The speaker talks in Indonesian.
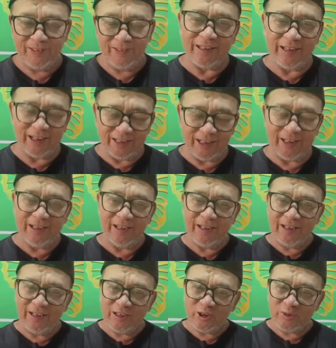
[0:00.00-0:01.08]
Ternyata
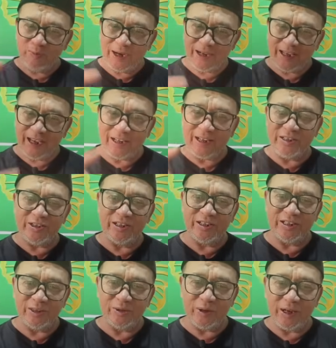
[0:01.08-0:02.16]
sebagian
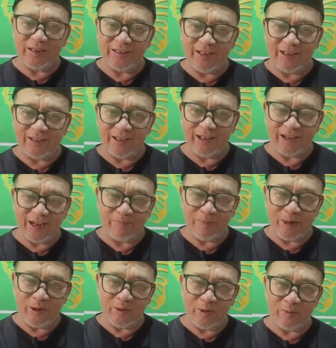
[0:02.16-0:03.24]
kecil itu yang saya tangkap
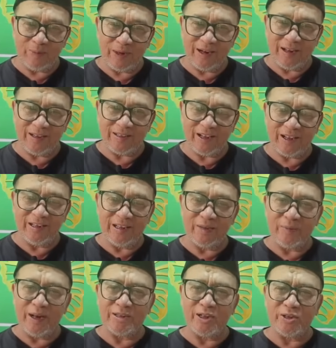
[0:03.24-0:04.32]
bahwa pada dasarnya
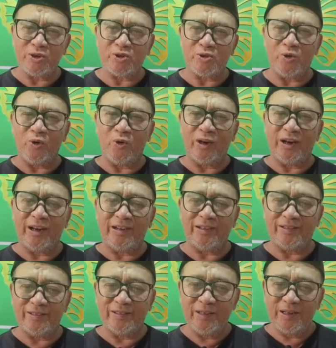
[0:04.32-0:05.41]
pada saat
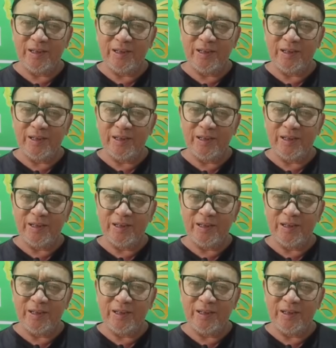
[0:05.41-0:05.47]
seseorang